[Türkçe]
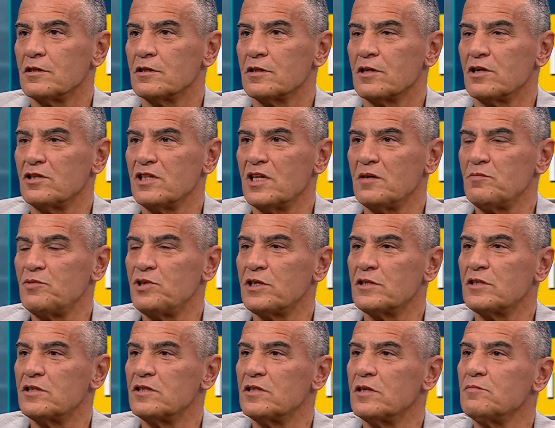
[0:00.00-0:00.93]
Tandem
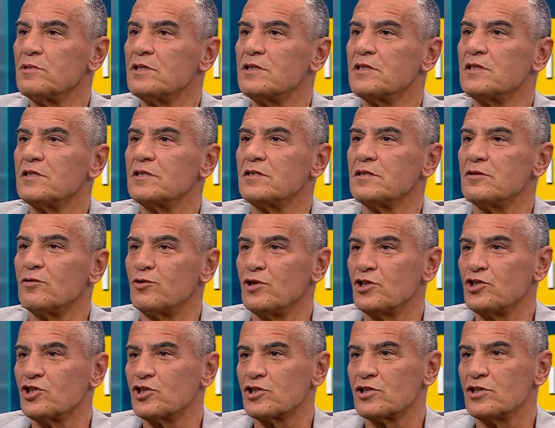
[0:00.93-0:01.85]
şeklinde birisi
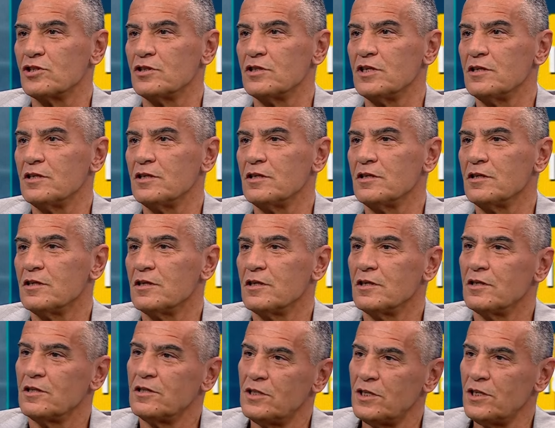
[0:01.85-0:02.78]
öne çıktığında
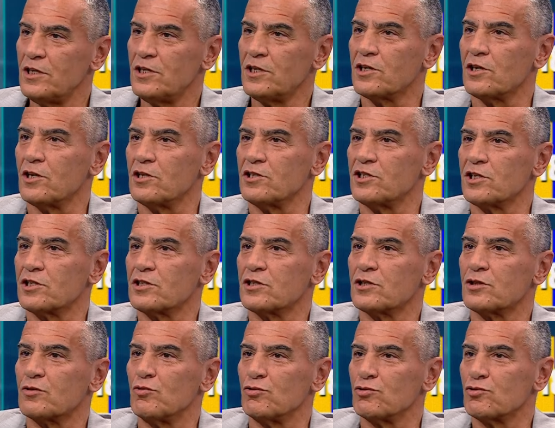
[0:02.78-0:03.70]
diğeri
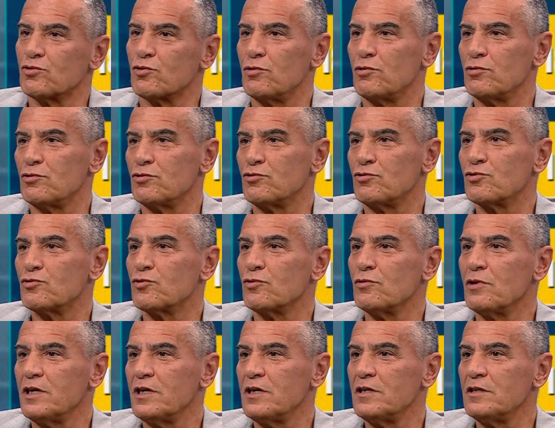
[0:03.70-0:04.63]
kalacaktır kontrol oyuncusu
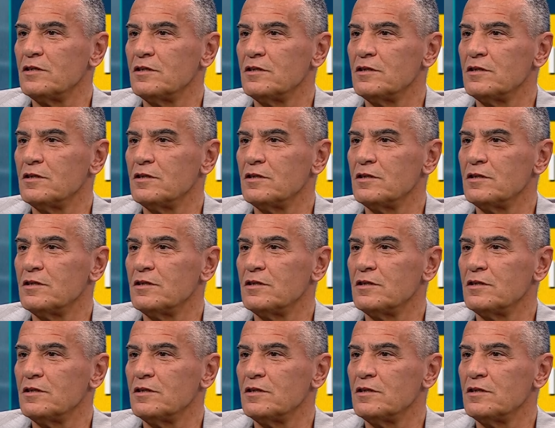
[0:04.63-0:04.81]
olarak.